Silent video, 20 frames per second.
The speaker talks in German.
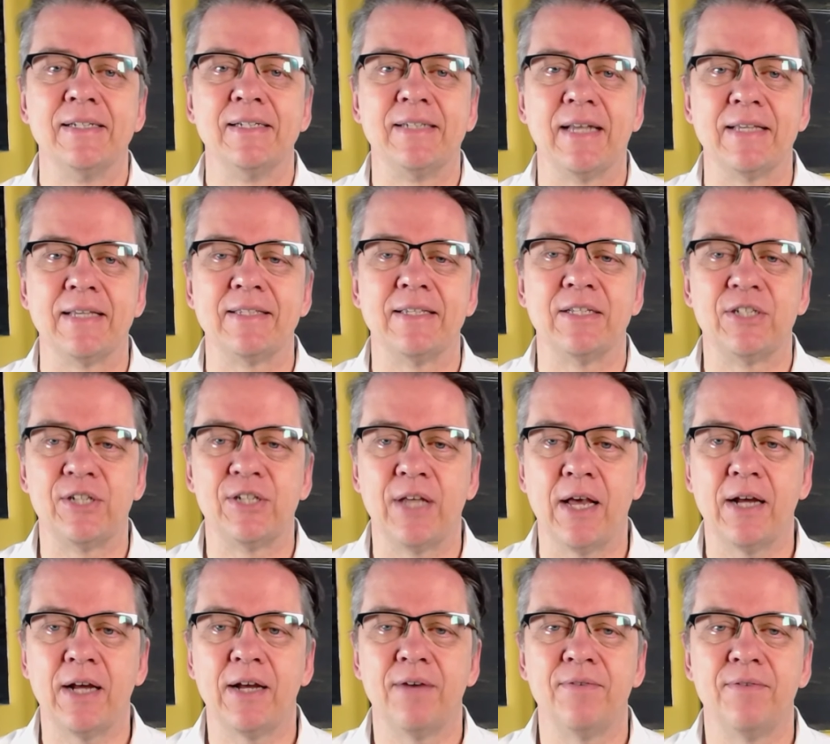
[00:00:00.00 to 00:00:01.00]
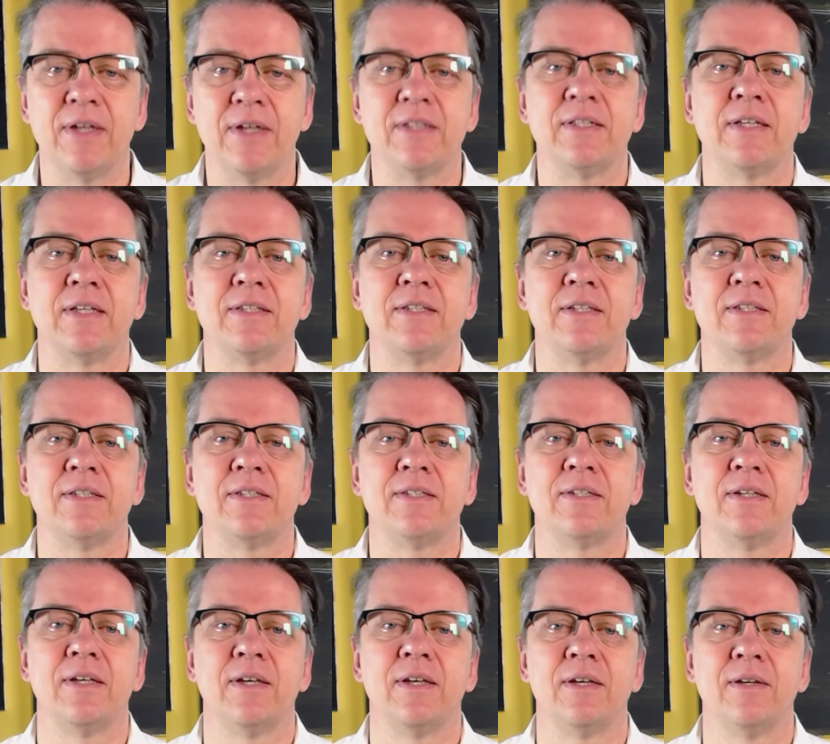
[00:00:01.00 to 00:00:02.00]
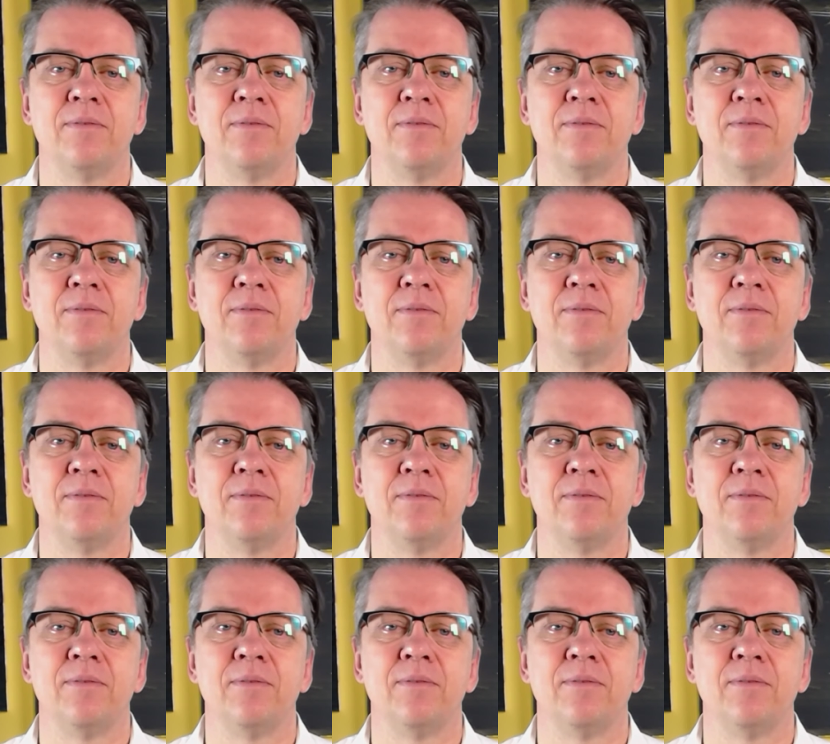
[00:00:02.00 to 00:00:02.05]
dass es stärker wird, dass es